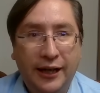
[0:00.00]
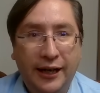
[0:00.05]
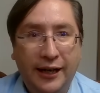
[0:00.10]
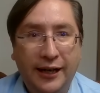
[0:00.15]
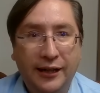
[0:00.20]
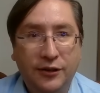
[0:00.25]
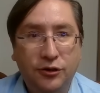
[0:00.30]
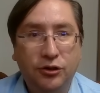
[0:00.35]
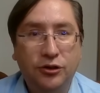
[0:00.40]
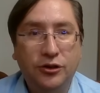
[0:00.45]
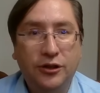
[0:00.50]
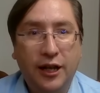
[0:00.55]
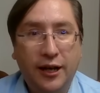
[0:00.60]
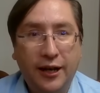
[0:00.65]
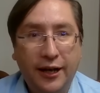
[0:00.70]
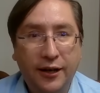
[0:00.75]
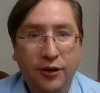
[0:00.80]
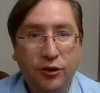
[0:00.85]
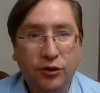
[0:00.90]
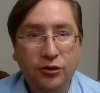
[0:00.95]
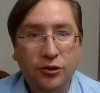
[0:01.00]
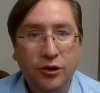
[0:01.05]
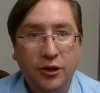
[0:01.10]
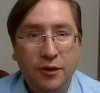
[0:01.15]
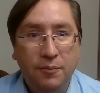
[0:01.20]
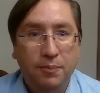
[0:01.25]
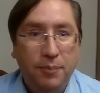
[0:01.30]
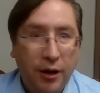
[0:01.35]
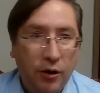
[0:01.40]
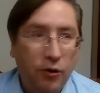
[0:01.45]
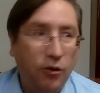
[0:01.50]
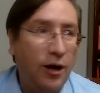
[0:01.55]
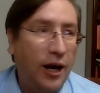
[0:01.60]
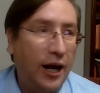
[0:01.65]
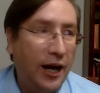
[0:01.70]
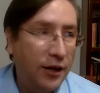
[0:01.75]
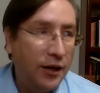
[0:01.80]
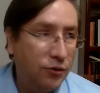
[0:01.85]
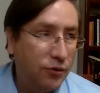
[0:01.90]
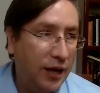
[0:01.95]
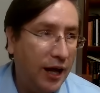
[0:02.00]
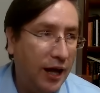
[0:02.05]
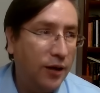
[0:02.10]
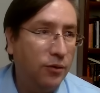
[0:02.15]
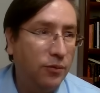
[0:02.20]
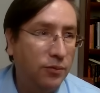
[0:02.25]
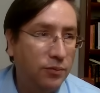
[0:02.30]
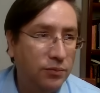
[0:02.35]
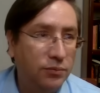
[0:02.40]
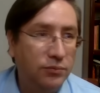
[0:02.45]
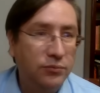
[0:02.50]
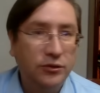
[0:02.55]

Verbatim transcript: en esos terrenos, pero ayudado,